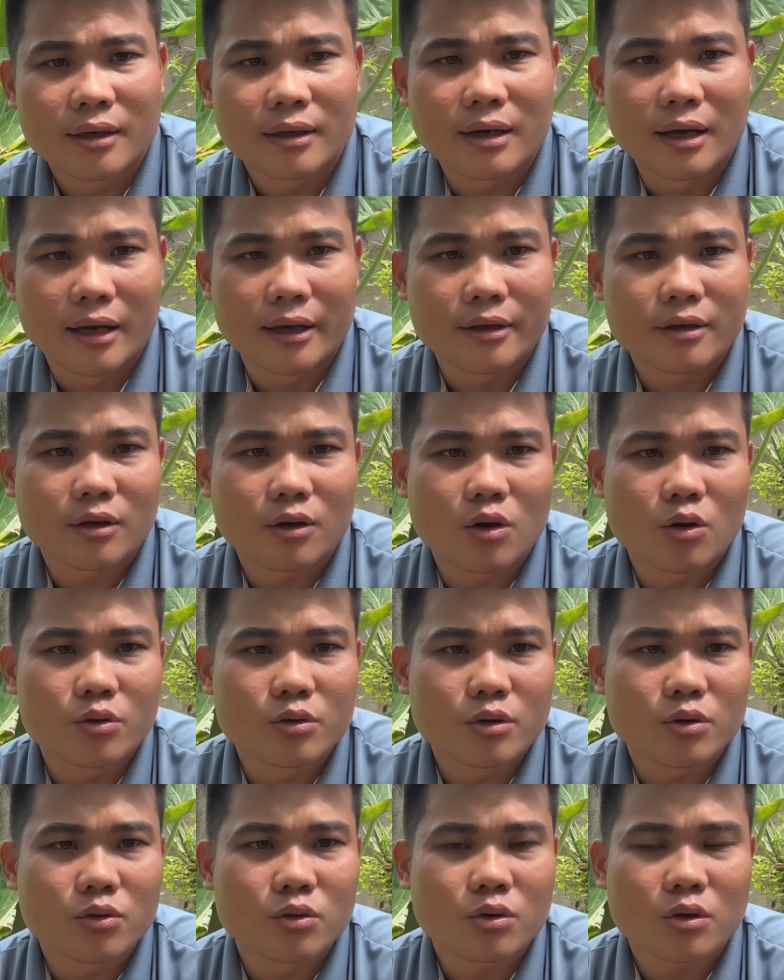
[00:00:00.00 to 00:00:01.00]
để cho cô
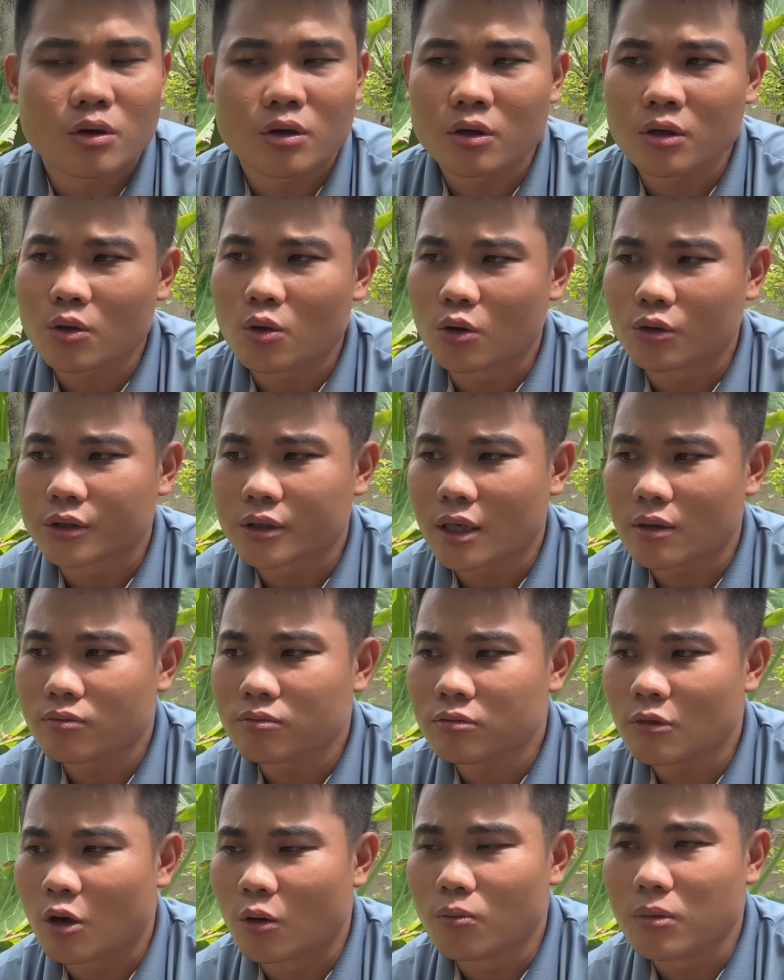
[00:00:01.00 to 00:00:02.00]
chú có cuộc
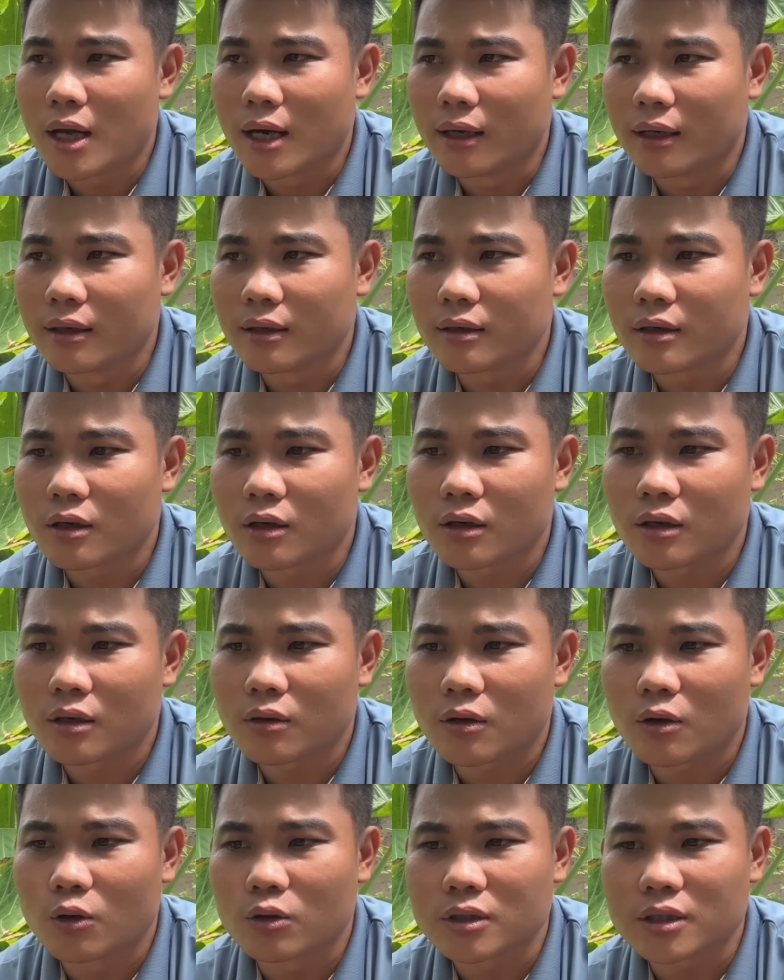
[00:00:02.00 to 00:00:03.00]
sống ổn định cho
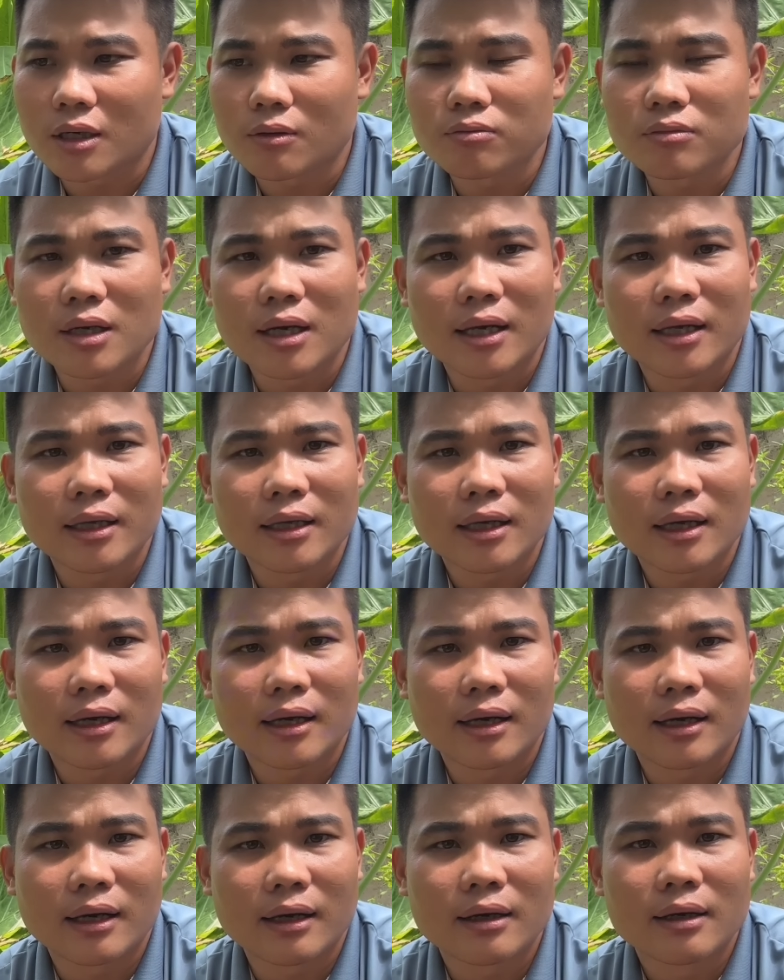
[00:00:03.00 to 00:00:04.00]
cuộc sống để
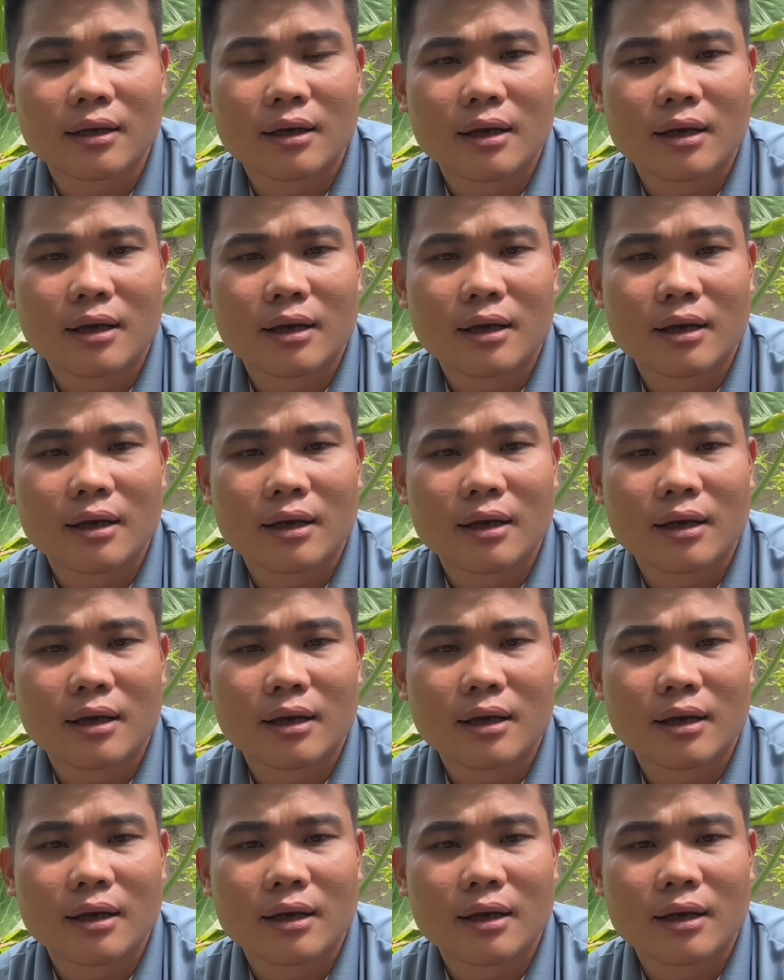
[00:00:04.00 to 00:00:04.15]
à,